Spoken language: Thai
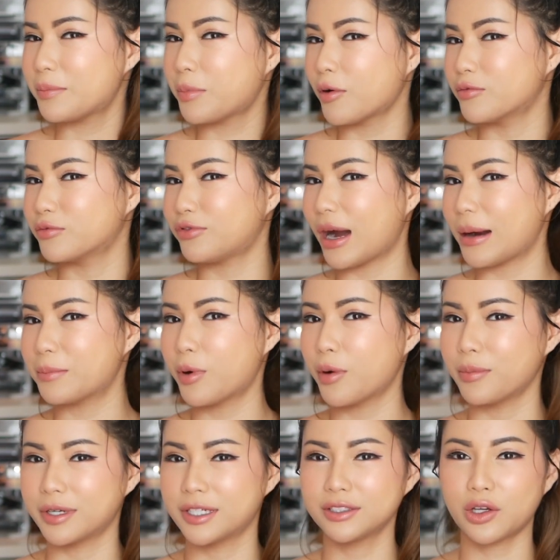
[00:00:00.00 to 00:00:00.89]
ผมฟาร์มผ
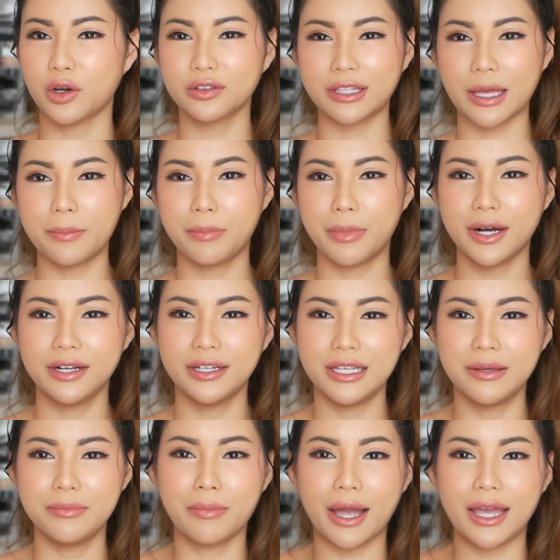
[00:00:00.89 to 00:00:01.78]
มคือต้องเต็มเบอร์
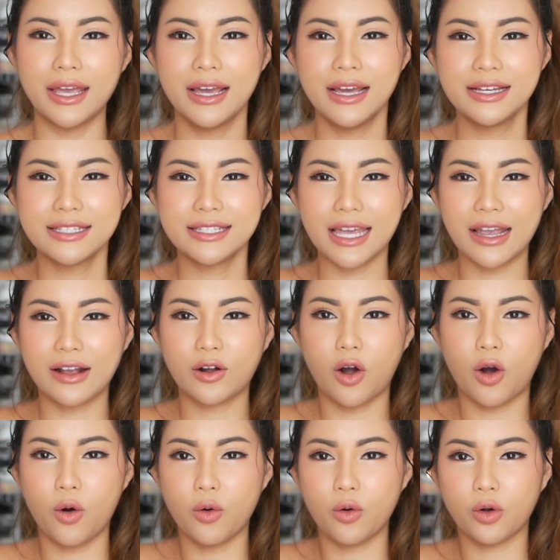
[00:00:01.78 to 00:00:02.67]
นี้ไหมใส่ก
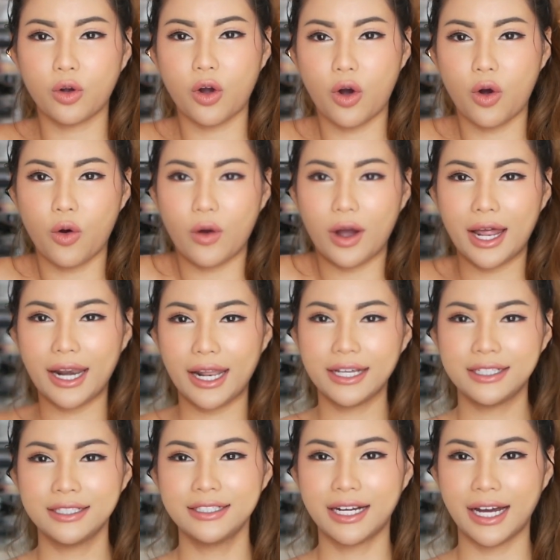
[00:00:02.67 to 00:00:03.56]
ระองกระอกอะไร
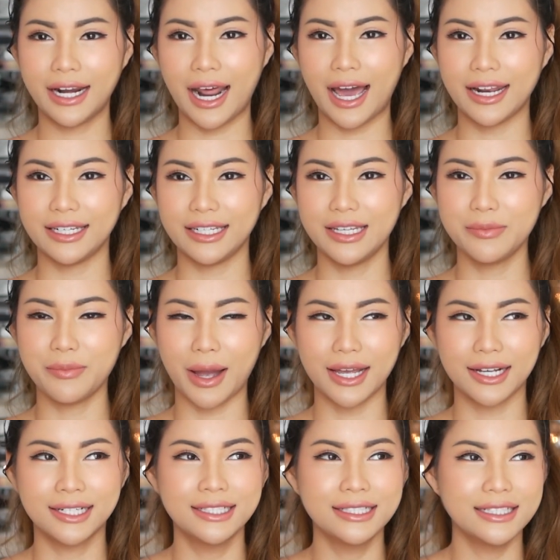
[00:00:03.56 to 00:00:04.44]
คือขนาดนี้ไหม
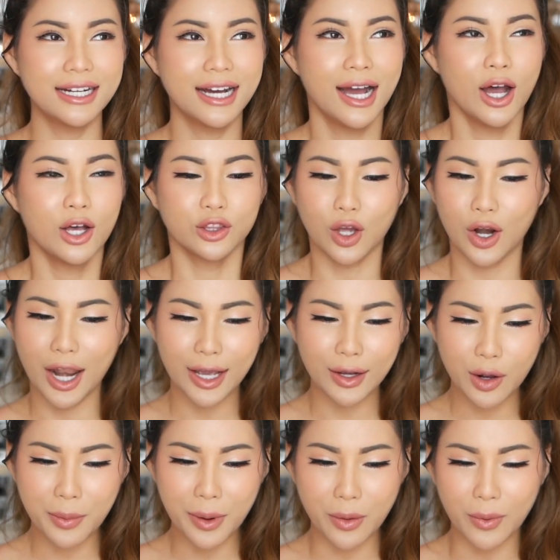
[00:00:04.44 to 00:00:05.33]
คือตอนแร
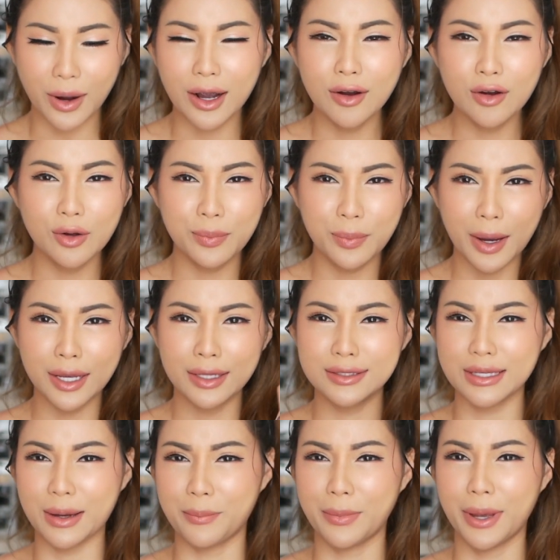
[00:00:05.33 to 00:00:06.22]
กก็แบบว่าเฮ้ยไป
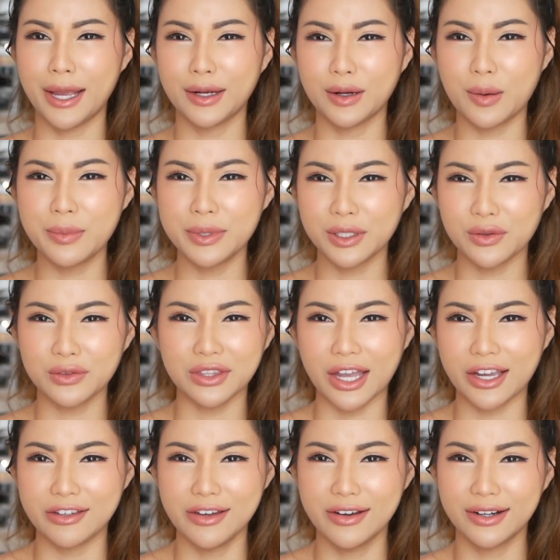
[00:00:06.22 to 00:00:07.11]
สำเพ็งก็ไม่ต้อง
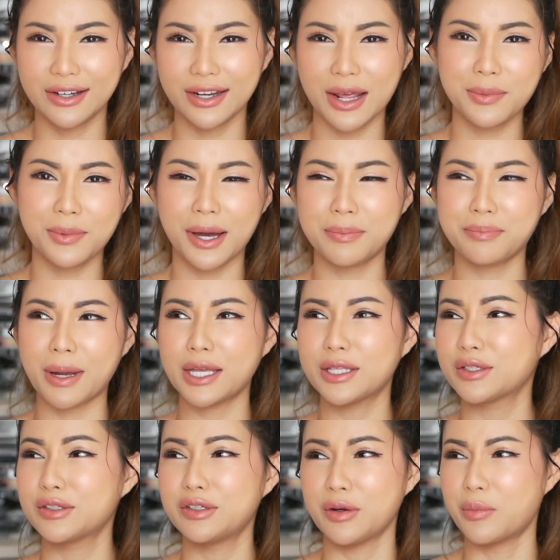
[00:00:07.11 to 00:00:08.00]
แต่งเยอะก็ได้ว่าไป
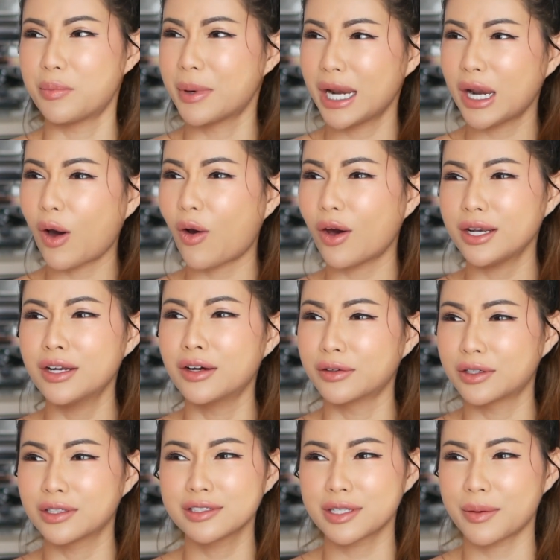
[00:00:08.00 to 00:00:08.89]
ถึงเดี๋ยวมันร้อนเดี๋ย
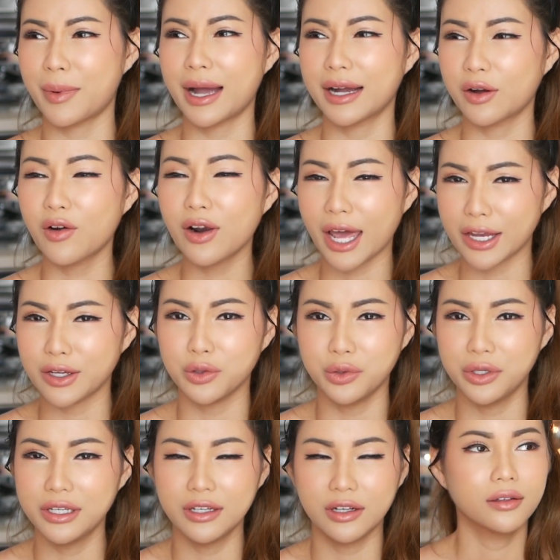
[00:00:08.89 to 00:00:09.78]
วเครื่องสำอางก็ไหลอ
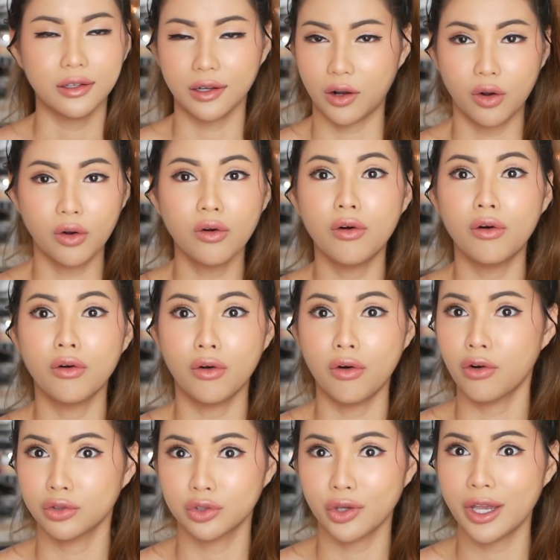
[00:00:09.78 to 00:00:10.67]
ยู่ดีแต่ก็ง
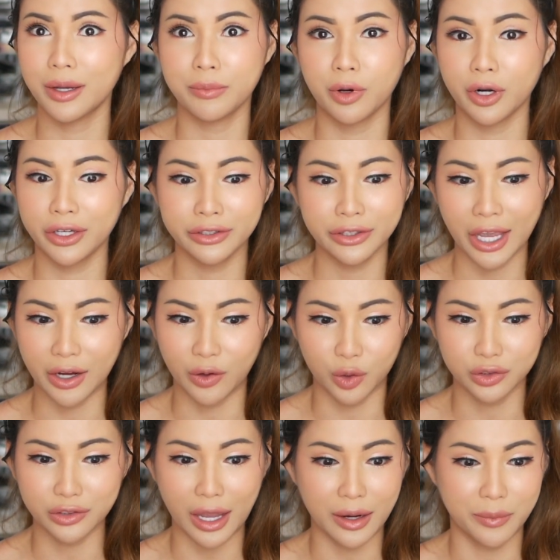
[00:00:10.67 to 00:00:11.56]
งๆตัวเองพอได้แต่ง
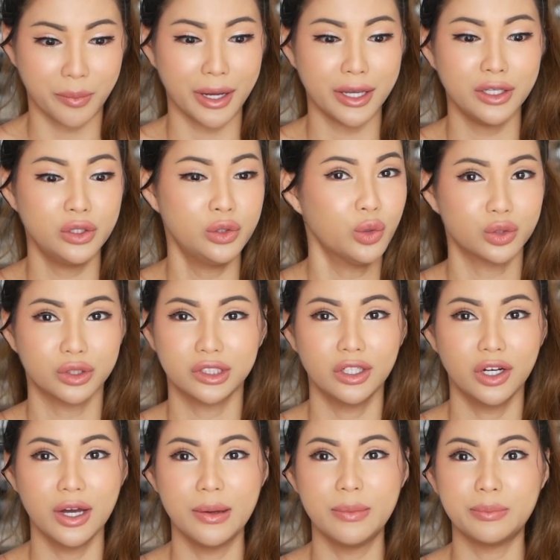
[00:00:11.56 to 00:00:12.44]
ก็แต่งไม่หยุด
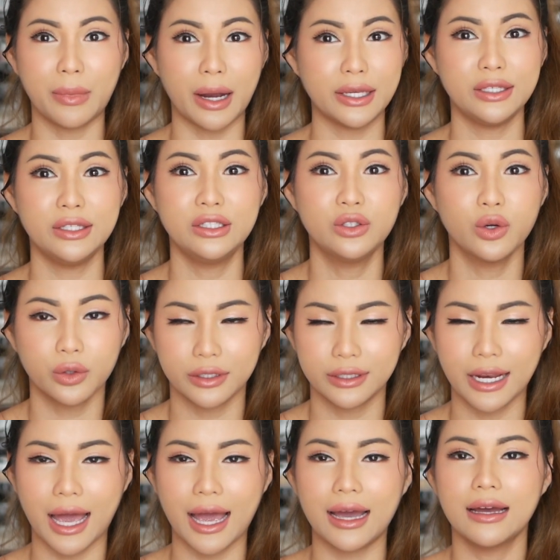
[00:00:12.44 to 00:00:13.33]
เลยไม่หยุด
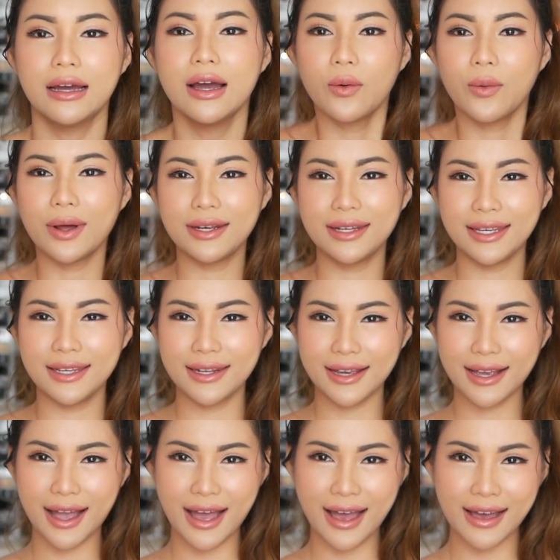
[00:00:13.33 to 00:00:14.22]
นะคะวันนี้
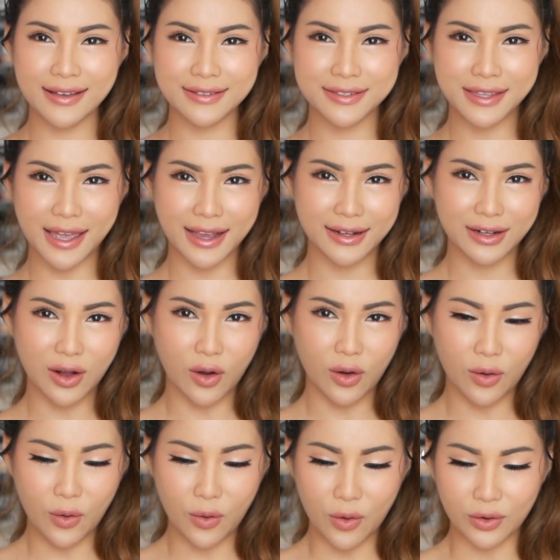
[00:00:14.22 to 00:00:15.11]
นะคะใส่ก
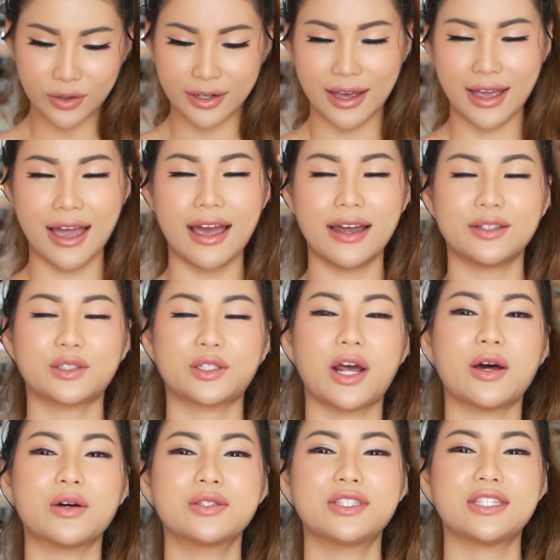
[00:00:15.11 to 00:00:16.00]
ระอกนะคะ
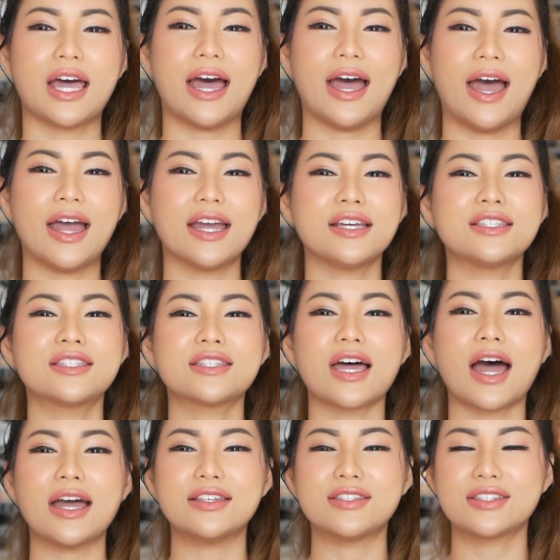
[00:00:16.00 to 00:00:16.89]
เราจะให้
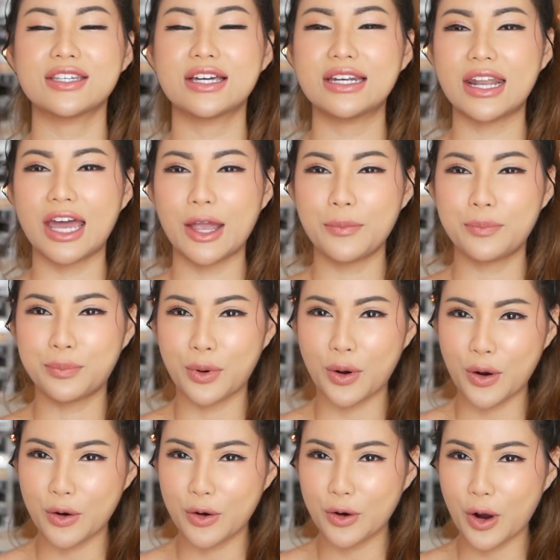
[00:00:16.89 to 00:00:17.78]
สายเสื้อในโผ
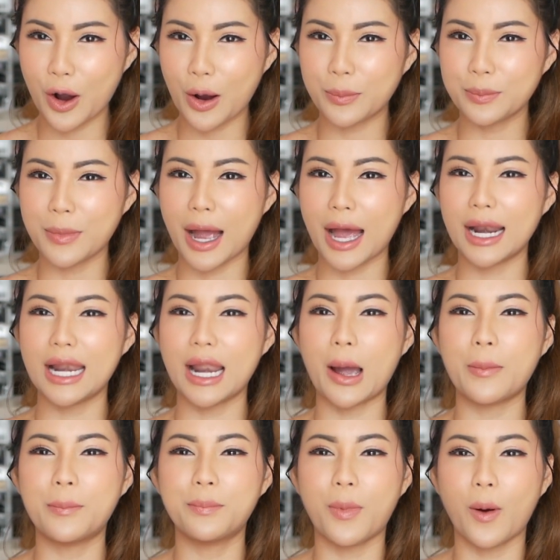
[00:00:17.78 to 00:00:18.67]
ล่ออกมา
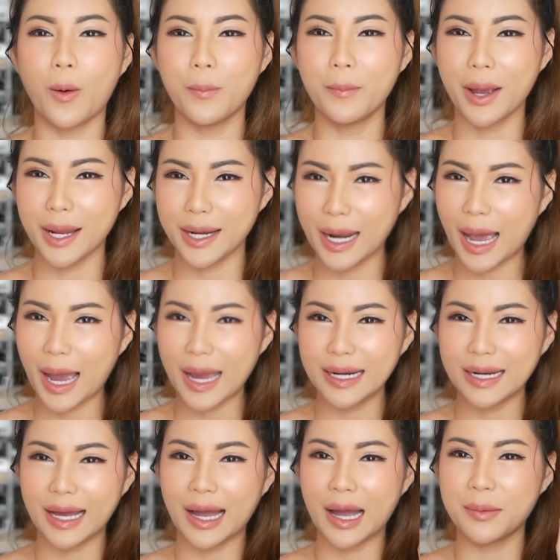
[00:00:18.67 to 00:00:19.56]
แล้วโป๊ะไม่ได้
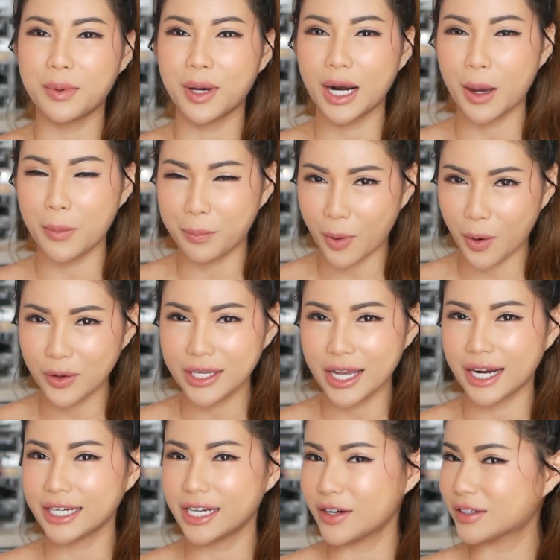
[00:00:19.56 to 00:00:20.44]
นะคะเพราะเราโป๊ะ
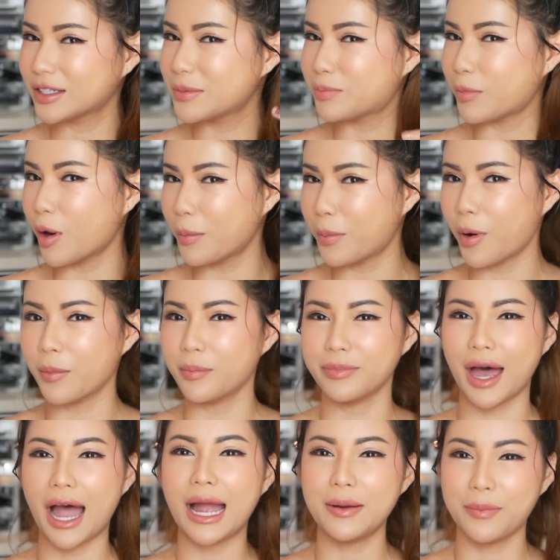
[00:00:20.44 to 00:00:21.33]
อย่างเดียวคือโป๊ะผม
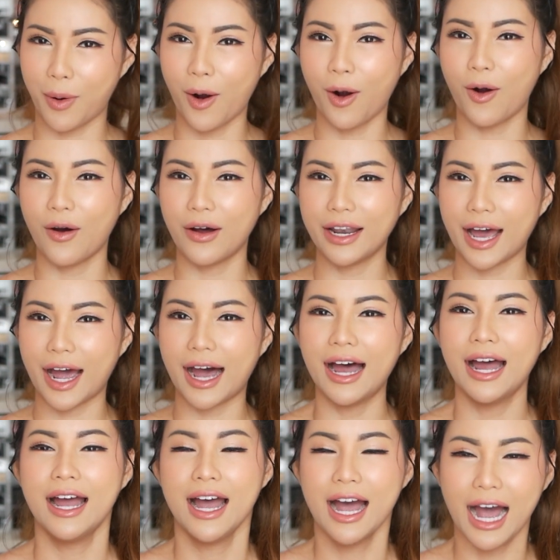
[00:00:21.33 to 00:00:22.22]
ได้พอนะ
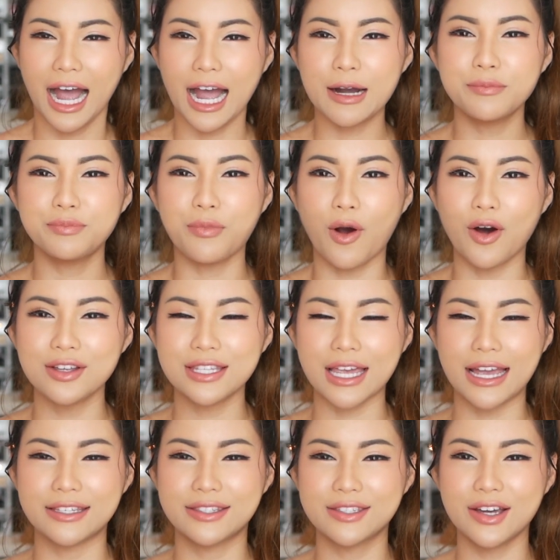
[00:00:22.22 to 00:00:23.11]
คะห้ามโป๊ะ
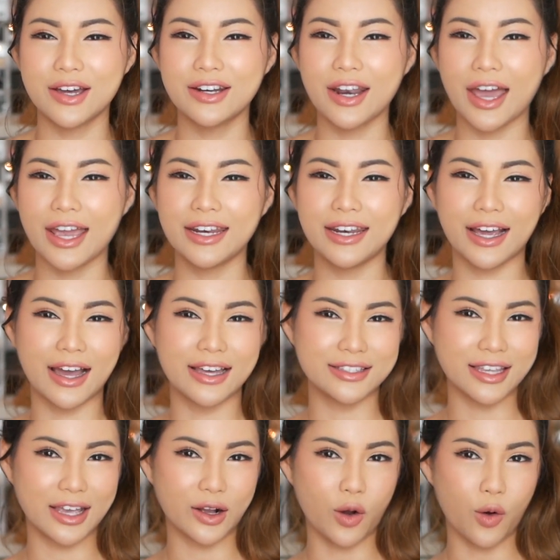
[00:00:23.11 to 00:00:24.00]
ใส่เสื้อในนะคะ
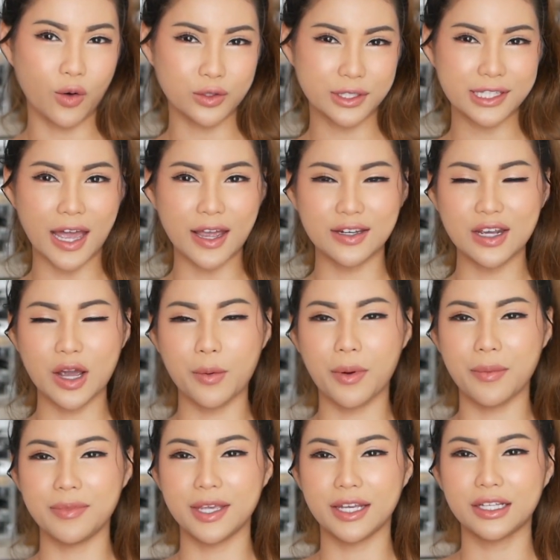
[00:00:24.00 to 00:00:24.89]
ใส่กระอกใส่เดี่ยว
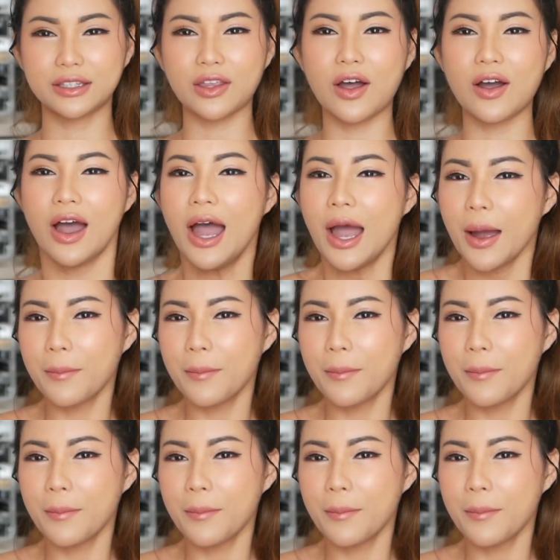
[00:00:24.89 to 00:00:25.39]
แบบนี้ก็ต้อง